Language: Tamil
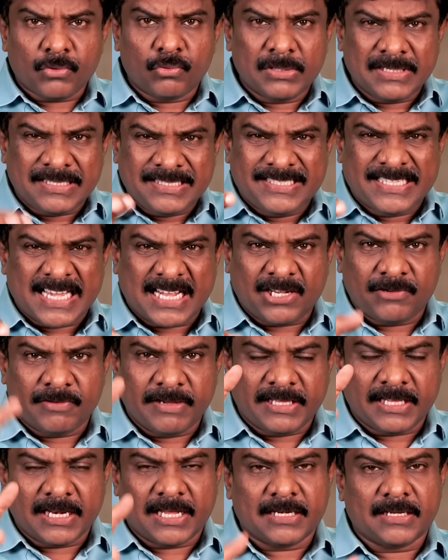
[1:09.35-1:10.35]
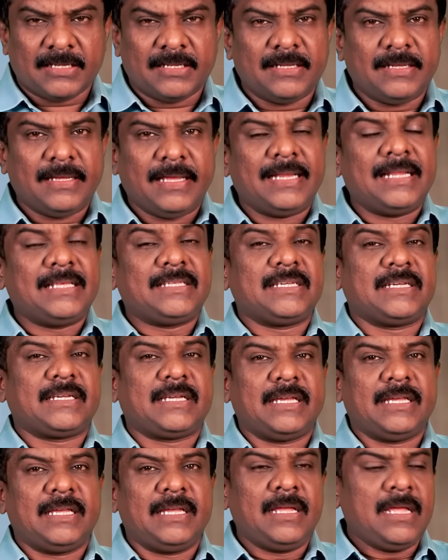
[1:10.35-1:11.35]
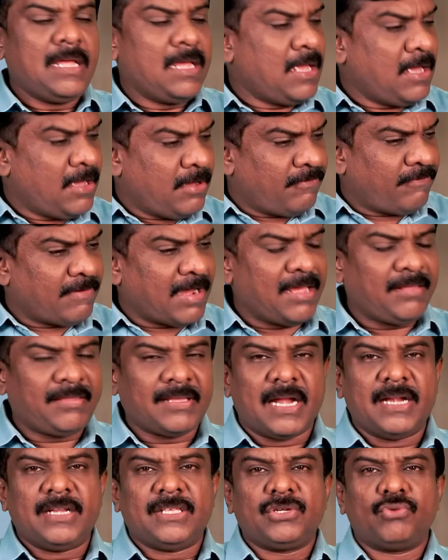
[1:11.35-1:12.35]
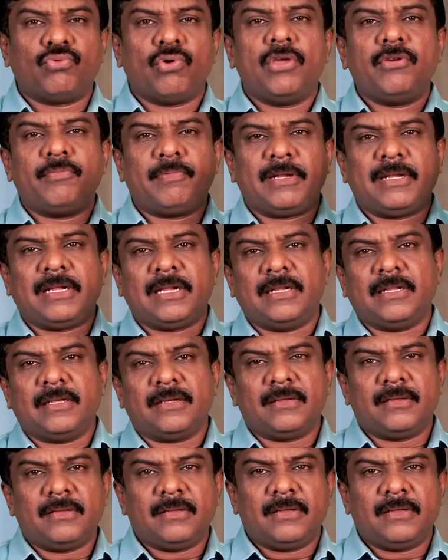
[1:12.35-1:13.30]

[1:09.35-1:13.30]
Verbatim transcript: ஒரு செக் வைக்கிறாரு என்ன செக்கு வயசாகிடுச்சு ஓய்வு பெறுங்கள்னு